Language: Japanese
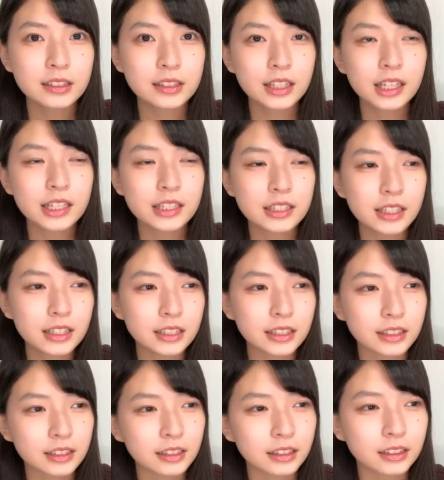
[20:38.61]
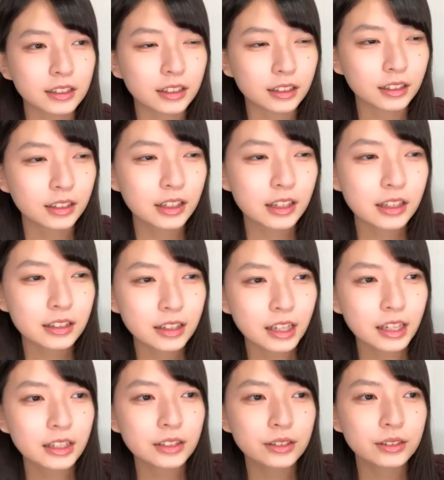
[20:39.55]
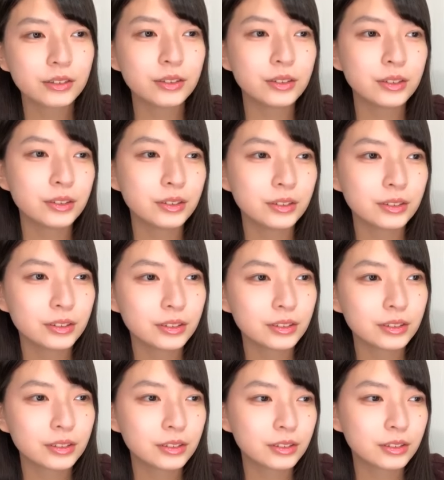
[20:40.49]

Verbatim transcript: ぜひぜひなんかねこういう